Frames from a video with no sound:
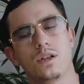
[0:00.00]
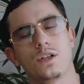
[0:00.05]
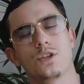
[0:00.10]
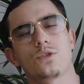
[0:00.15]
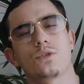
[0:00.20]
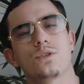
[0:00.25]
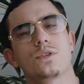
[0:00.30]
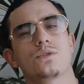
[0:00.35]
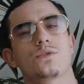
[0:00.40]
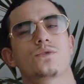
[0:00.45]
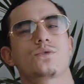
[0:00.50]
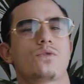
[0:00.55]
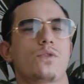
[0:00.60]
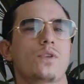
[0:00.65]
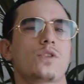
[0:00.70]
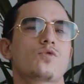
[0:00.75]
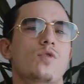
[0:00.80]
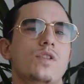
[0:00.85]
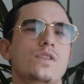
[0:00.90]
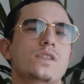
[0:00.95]
les gens
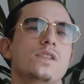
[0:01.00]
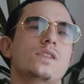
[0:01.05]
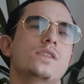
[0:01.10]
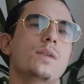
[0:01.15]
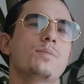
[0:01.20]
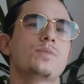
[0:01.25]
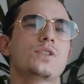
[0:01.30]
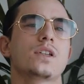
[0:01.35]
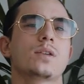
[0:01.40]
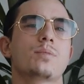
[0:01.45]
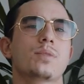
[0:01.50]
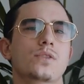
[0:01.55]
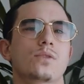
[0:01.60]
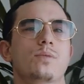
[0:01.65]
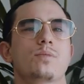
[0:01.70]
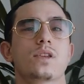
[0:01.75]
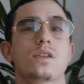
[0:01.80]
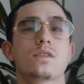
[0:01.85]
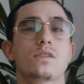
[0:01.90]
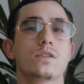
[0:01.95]
souvent ils sont assez sceptiques parce
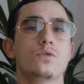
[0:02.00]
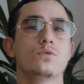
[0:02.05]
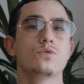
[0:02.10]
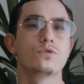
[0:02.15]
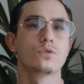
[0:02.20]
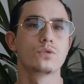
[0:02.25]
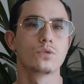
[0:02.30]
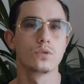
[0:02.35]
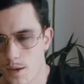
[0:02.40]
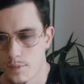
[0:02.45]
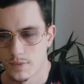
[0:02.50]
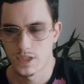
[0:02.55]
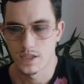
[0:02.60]
que peut-être c'est nouveau,